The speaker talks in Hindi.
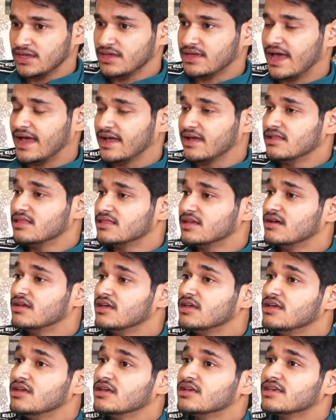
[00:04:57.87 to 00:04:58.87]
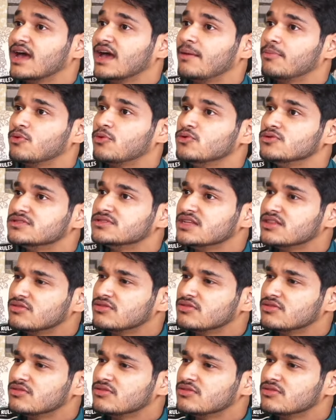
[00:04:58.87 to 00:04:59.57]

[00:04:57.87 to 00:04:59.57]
इंक एंगल था क्या आपको उससे